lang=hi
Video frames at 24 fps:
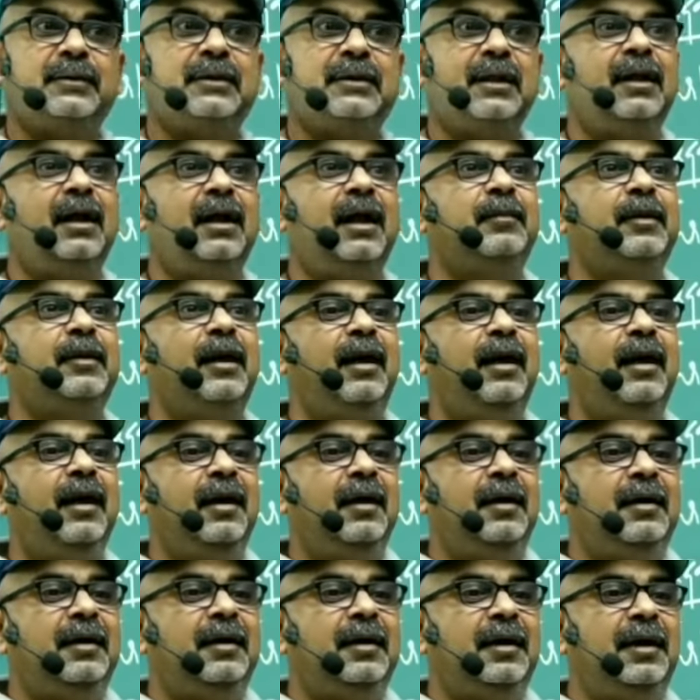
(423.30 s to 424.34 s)
पता लगा आपका
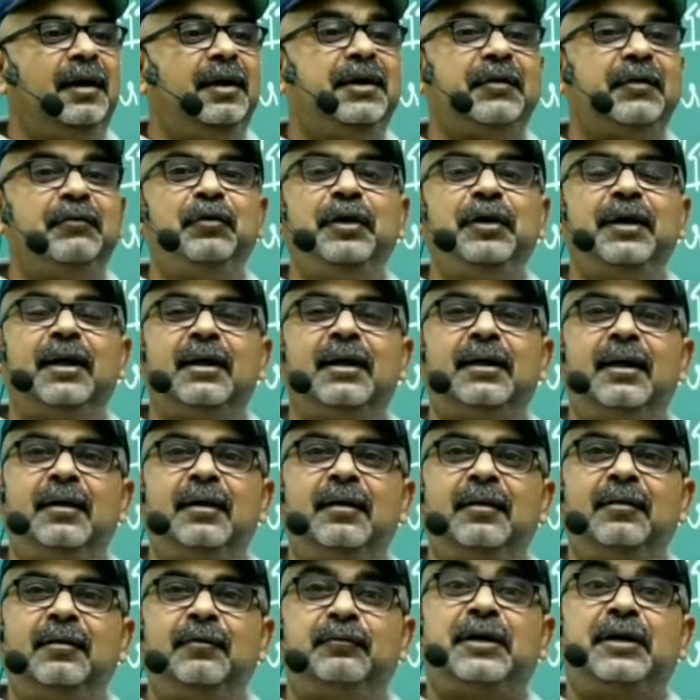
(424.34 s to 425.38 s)
इंटरव्यू निकल गया
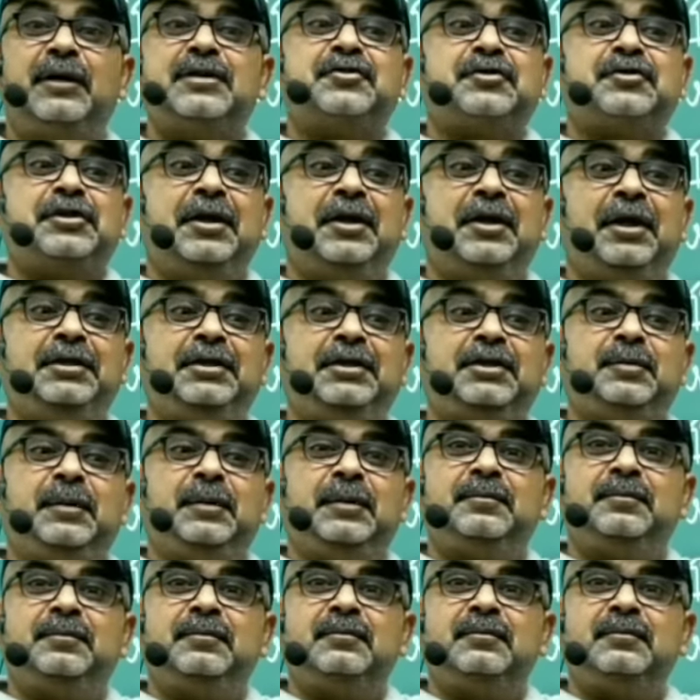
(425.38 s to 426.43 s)
फर्स्ट रैंक आई
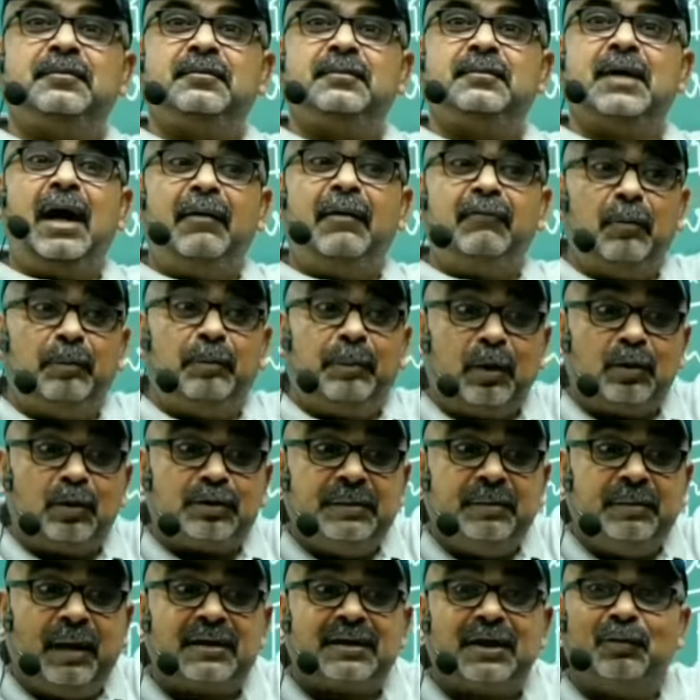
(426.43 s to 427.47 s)
में आ हाँ, वो
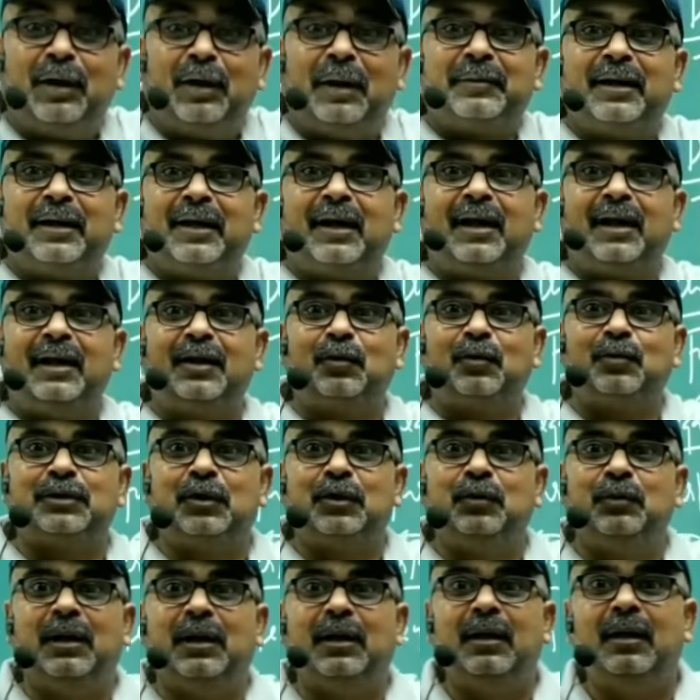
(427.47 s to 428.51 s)
पड़ोसी भागते हुए आपके घर आया
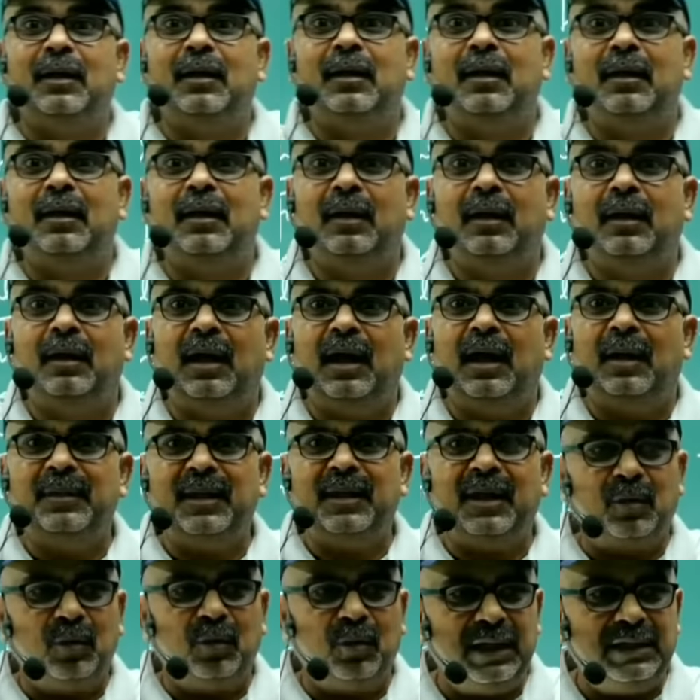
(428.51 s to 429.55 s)
रोते हुए
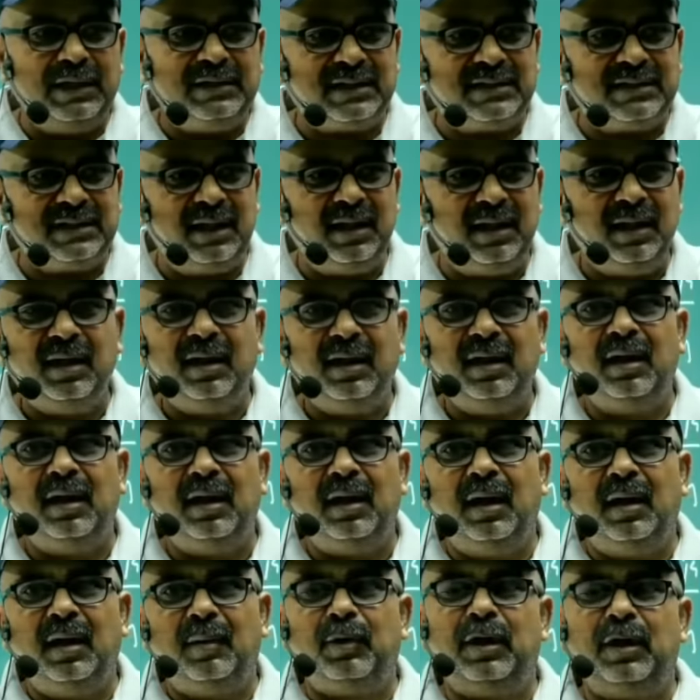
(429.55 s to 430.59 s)
आपने कहा रो रहे चाचा
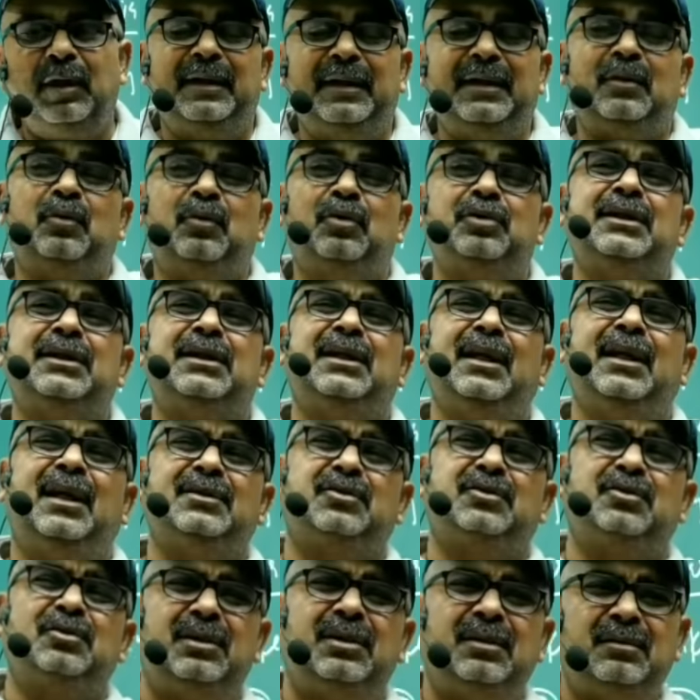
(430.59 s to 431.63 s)
बोले बेटा खुशी के
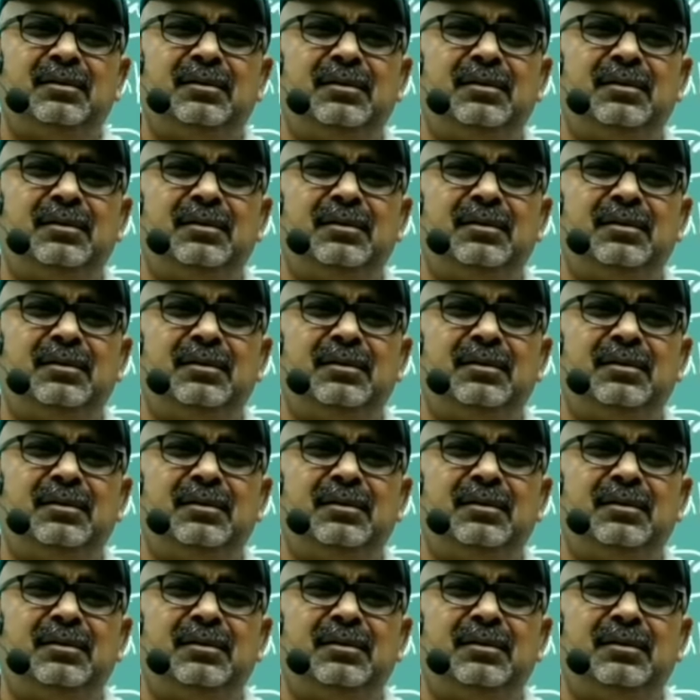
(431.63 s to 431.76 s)
आंसू